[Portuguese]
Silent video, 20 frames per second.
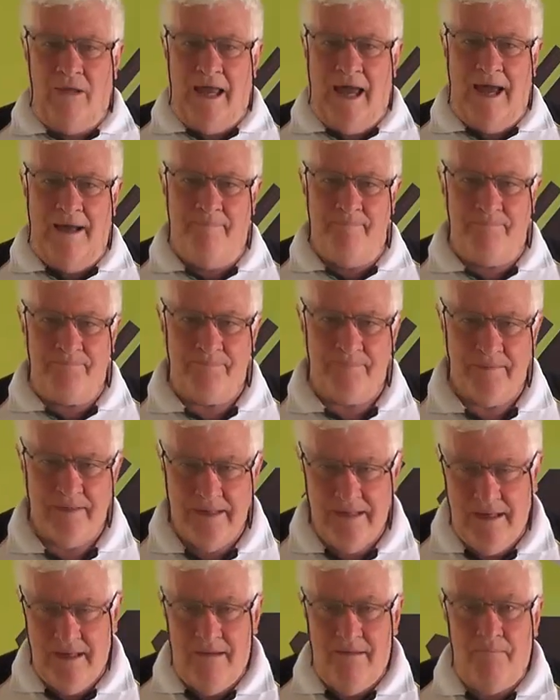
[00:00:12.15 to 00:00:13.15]
Olá,
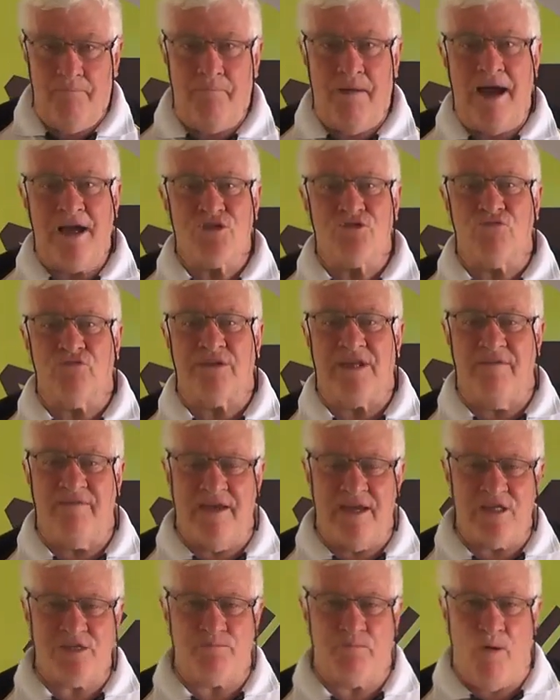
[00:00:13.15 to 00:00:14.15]
mais um
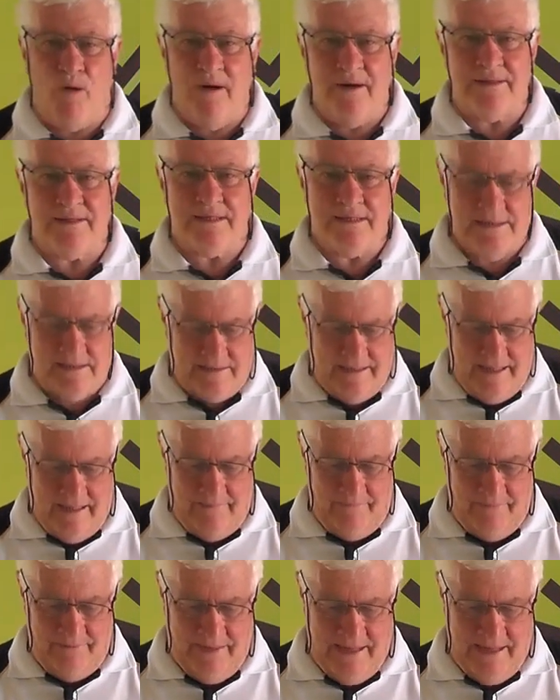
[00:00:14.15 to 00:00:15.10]
TV Esportes, né?